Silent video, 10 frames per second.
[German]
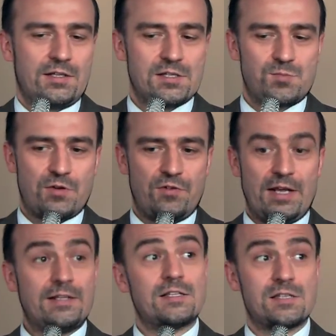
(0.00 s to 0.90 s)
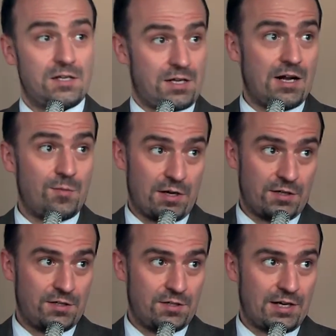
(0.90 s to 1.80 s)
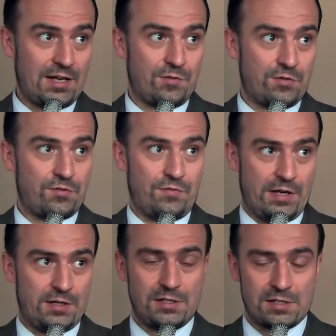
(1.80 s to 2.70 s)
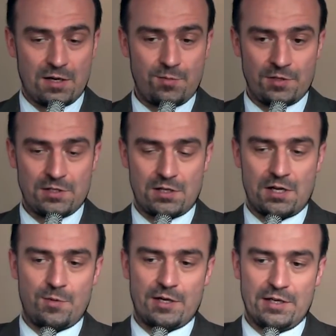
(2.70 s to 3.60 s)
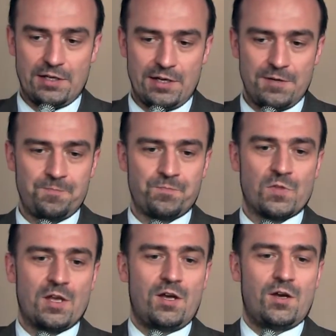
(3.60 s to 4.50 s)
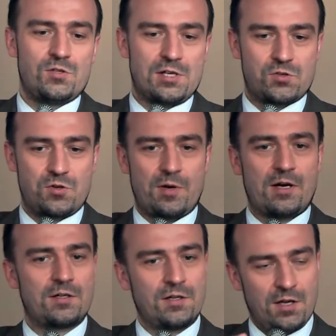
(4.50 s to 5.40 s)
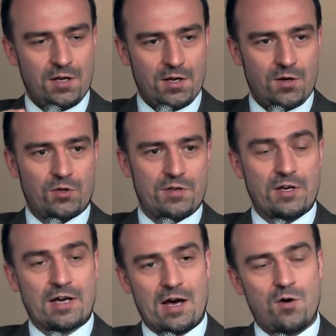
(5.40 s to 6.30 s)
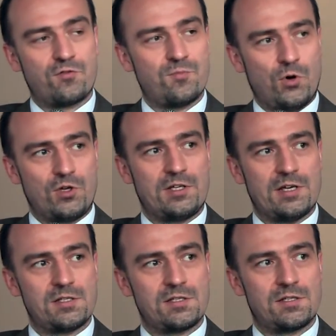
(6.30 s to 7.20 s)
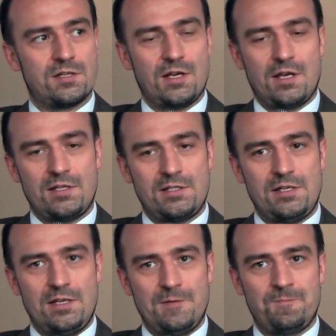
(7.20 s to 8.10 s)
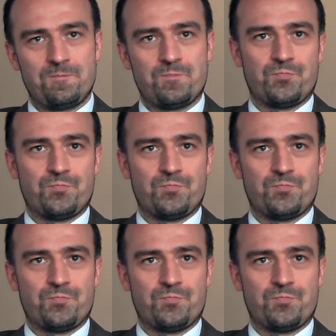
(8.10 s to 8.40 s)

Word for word: das Privileg der Zentralbank clever verwenden. Die Zentralbank geht hin und sagt zu den Banken, okay, wir kaufen euch jetzt die